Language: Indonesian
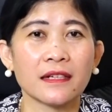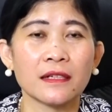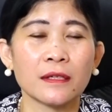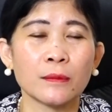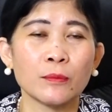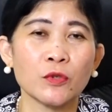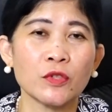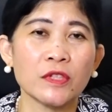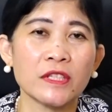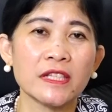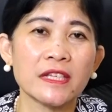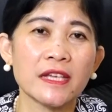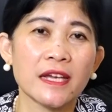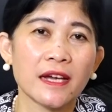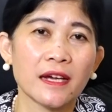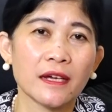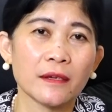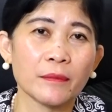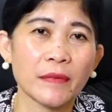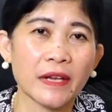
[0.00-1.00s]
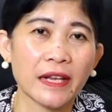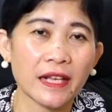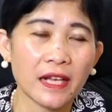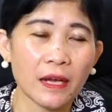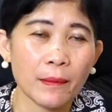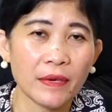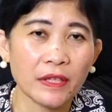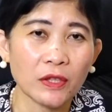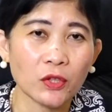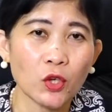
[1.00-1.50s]
kemudian
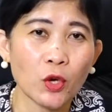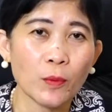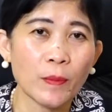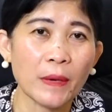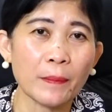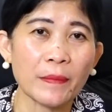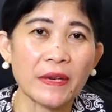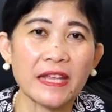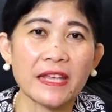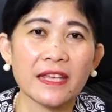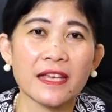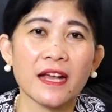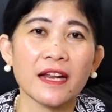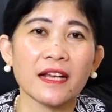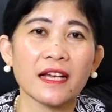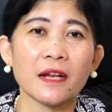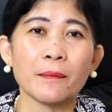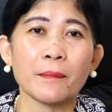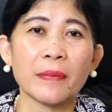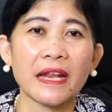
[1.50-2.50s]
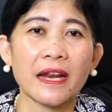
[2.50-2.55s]
mereka bertobat meninggalkan